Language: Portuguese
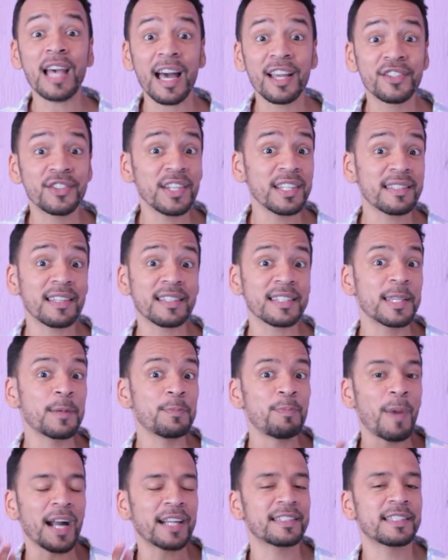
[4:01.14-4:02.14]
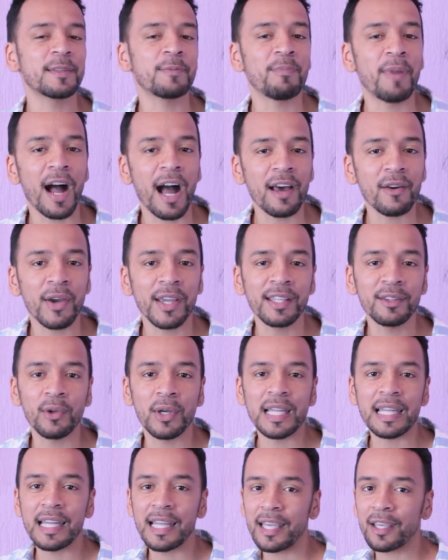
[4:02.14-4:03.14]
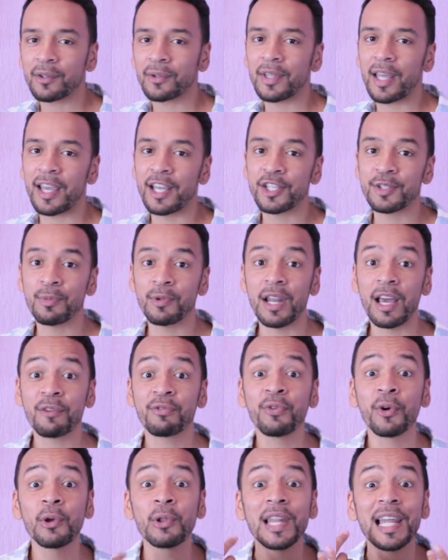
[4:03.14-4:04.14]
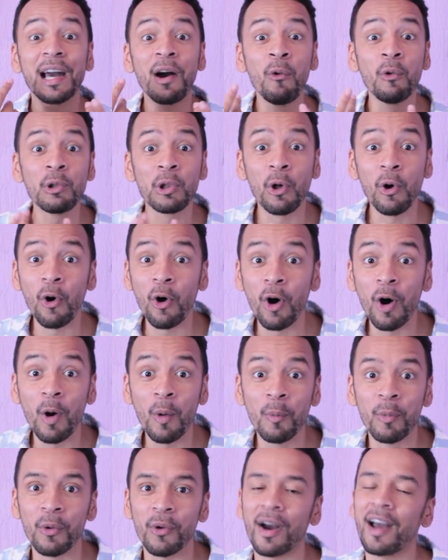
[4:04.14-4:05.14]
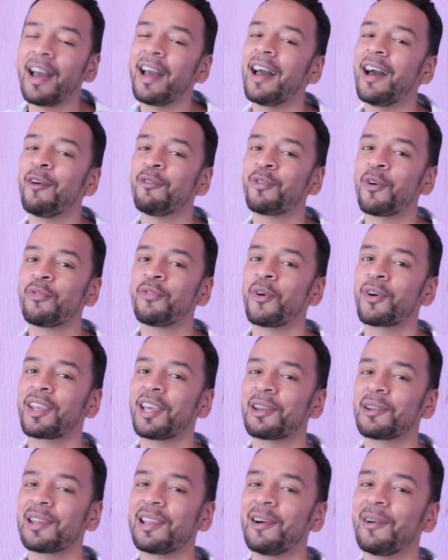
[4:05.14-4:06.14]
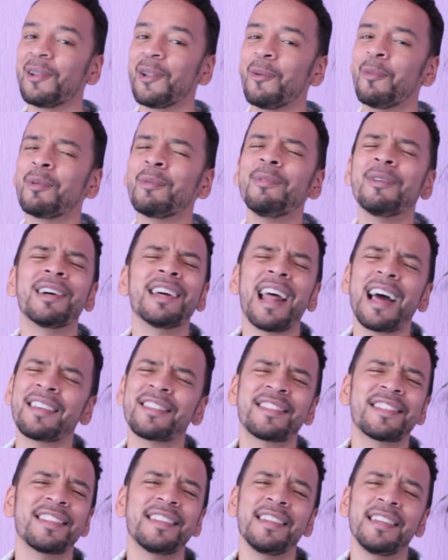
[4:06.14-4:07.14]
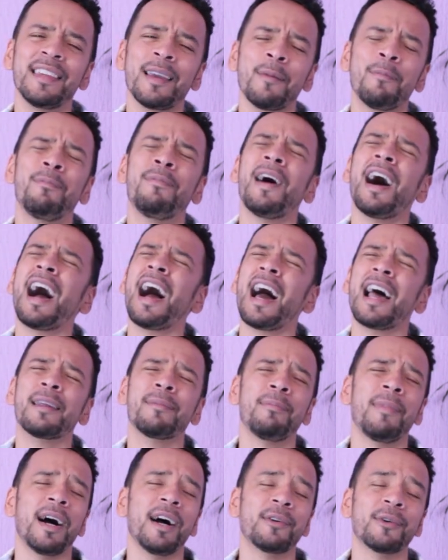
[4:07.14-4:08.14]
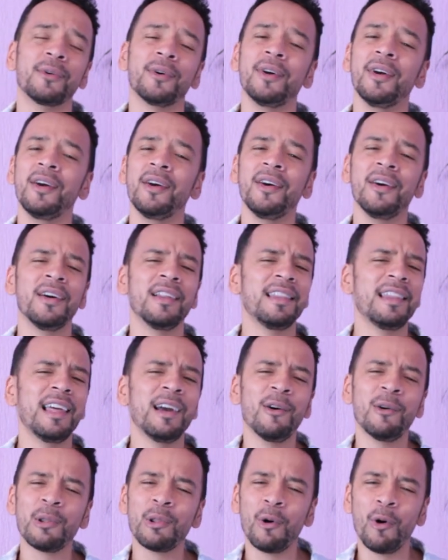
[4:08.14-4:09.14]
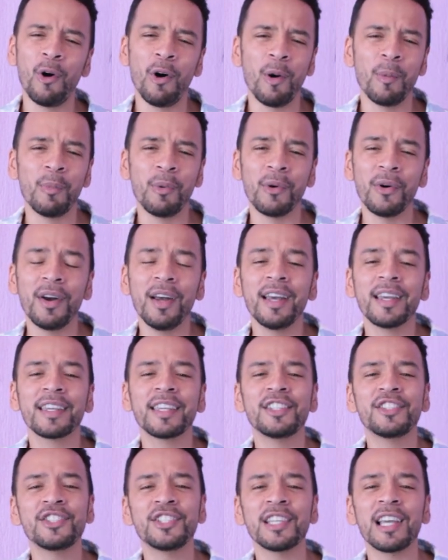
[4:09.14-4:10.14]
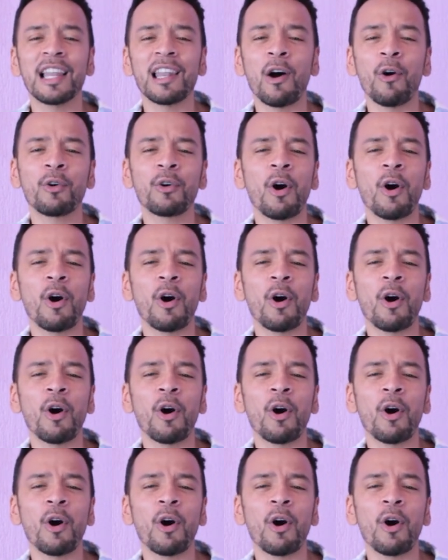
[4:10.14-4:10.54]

artistas que participaram aí do elenco da Rede Mulher foi o Leão Lobo. É, o fofoqueiro Leão Lobo. Gracinha, bárbaro. Leão Lobo, que tinha lá o